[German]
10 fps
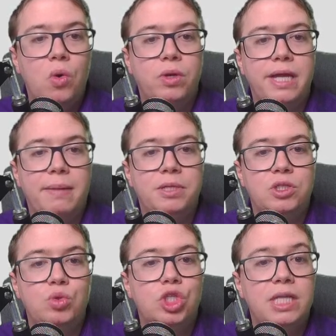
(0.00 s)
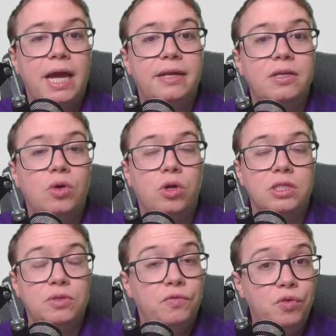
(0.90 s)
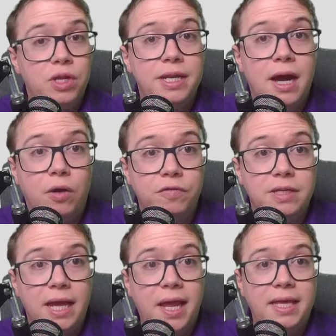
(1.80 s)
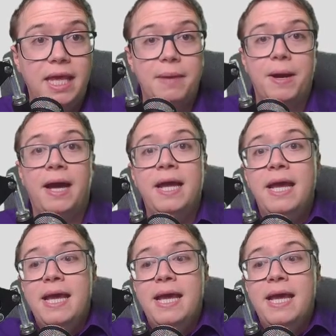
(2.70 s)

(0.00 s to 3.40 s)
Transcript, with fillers: und damit zu steigenden Kosten für den Auftraggeber.